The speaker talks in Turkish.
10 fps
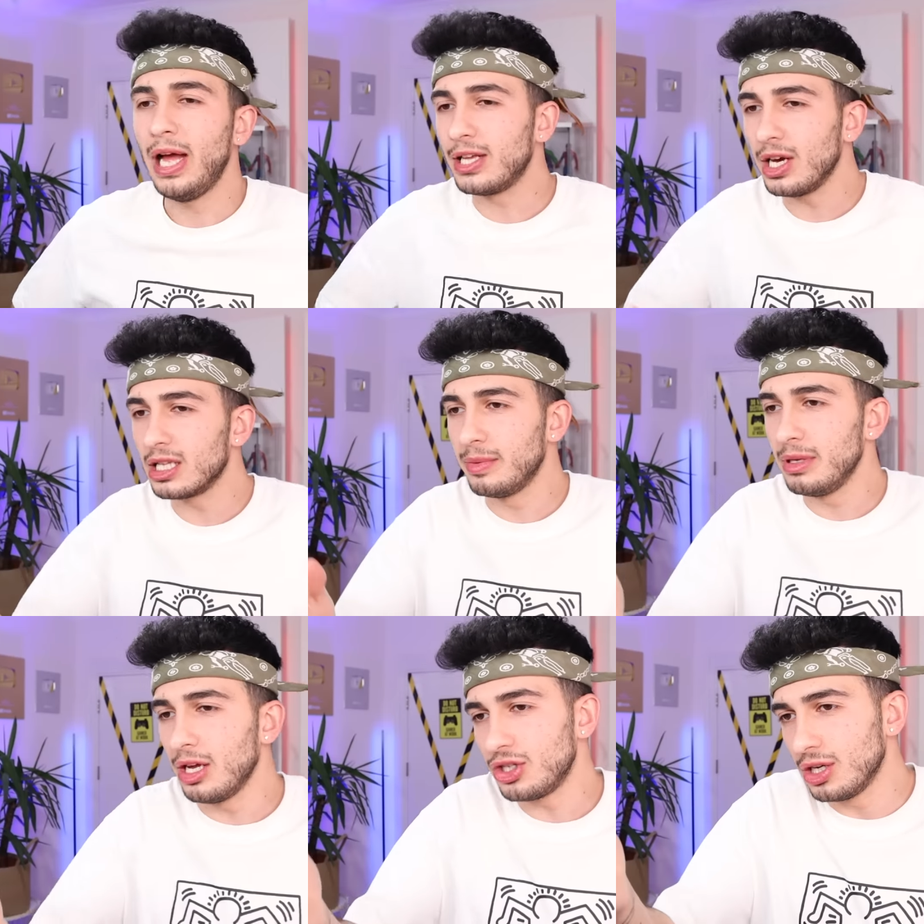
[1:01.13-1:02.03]
Belki
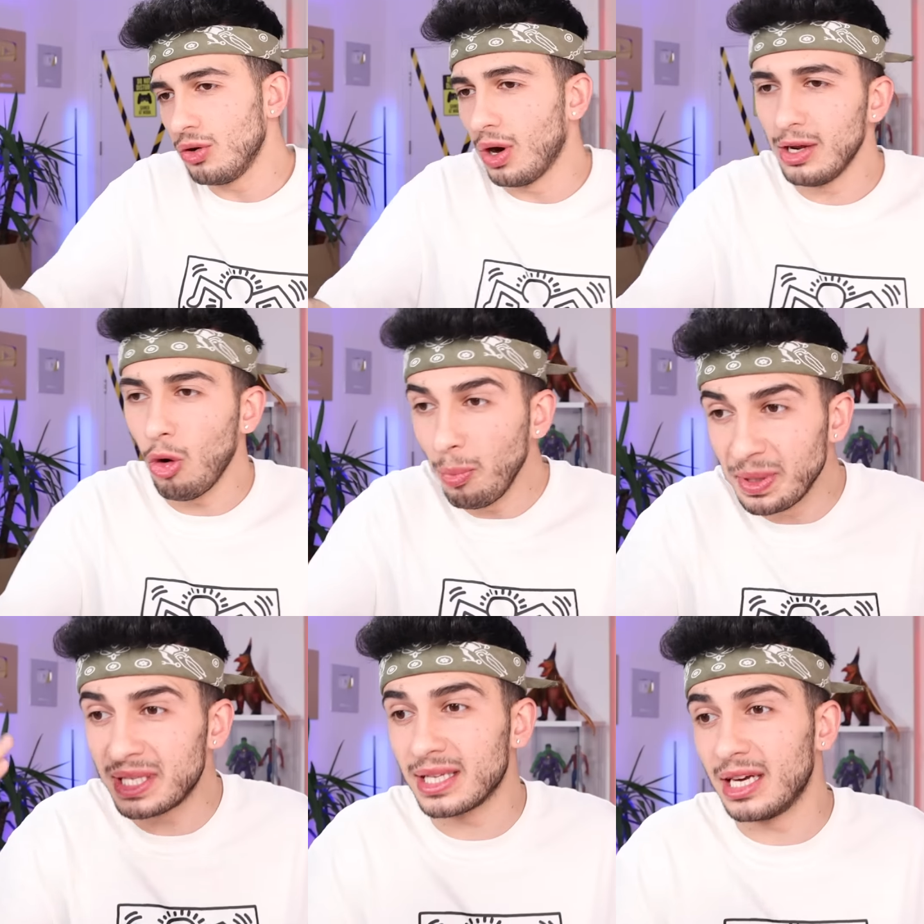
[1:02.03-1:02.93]
adamın canı o an var. O
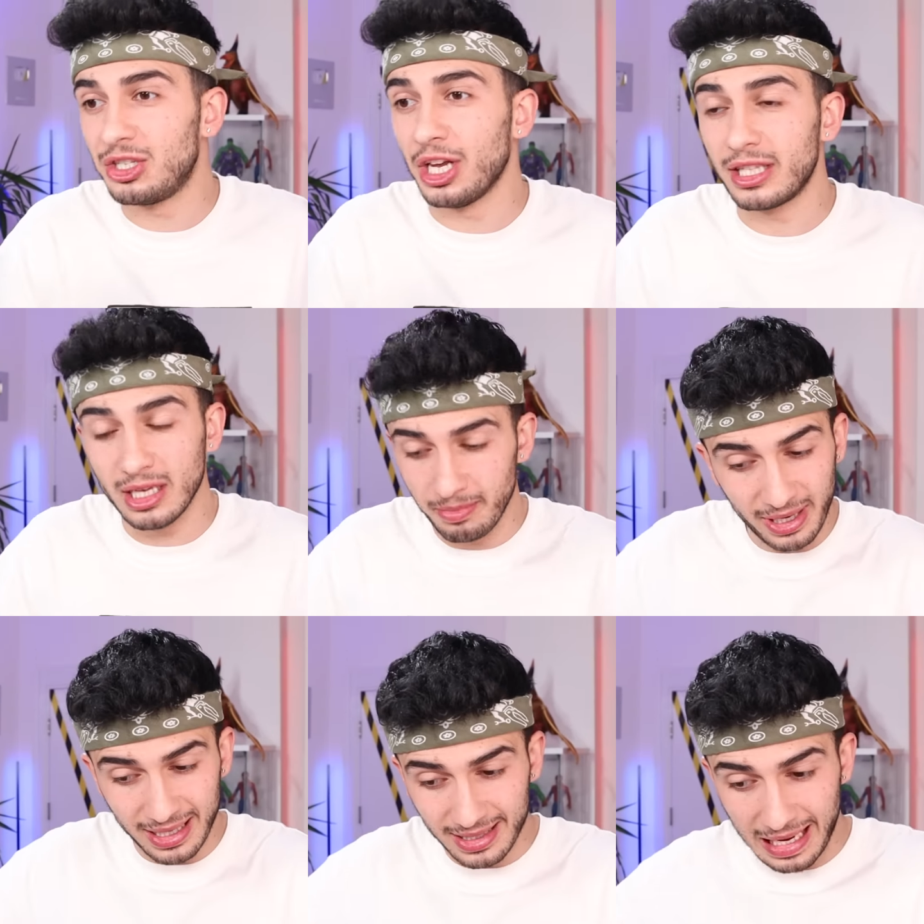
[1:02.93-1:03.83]
pizzadan çekti.
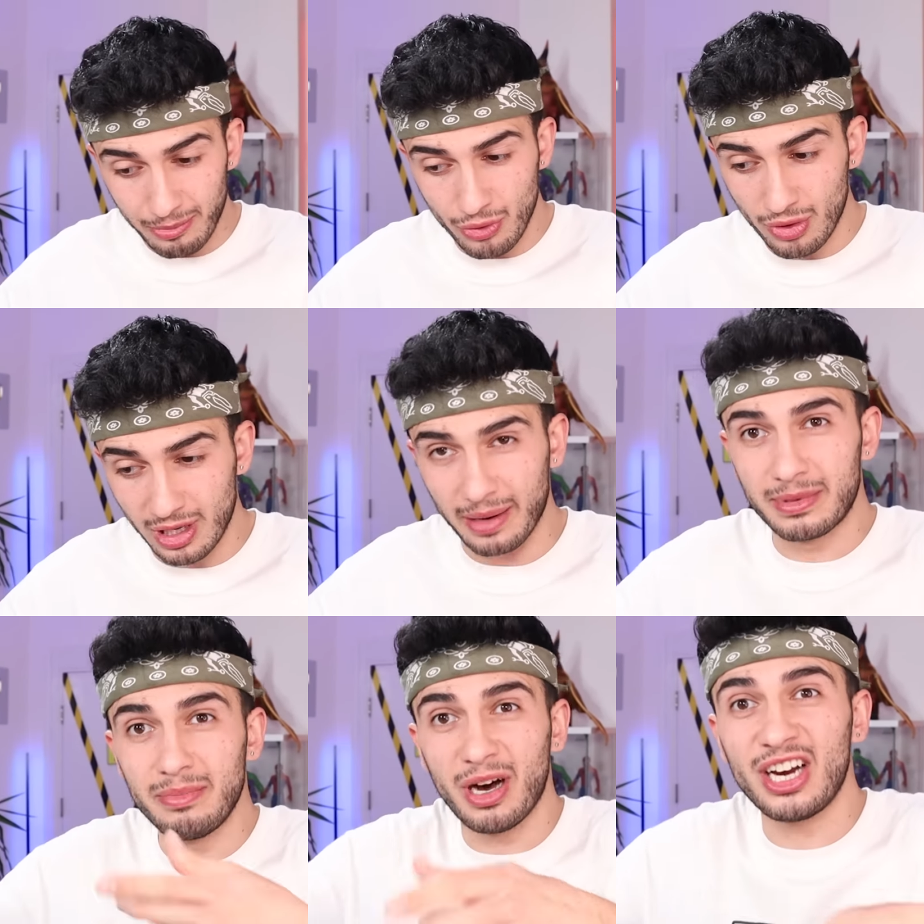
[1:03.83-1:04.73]
Biraz daha büyük
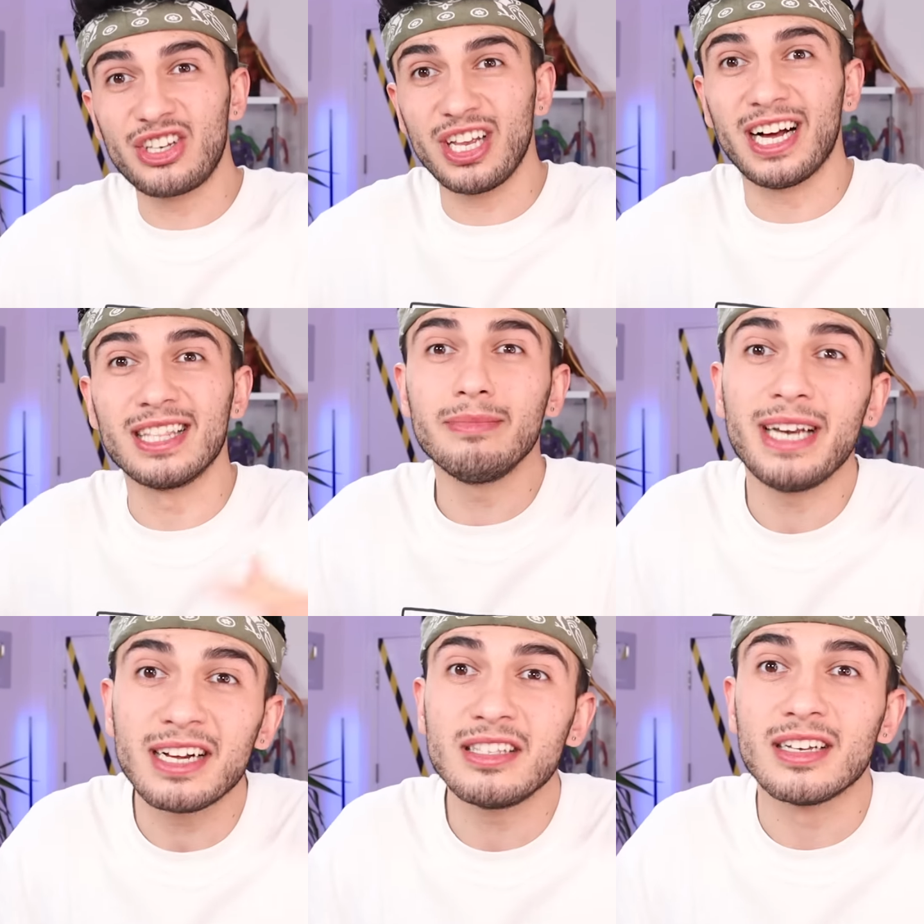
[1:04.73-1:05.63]
yaptı. Parçayı aldı bıraktı.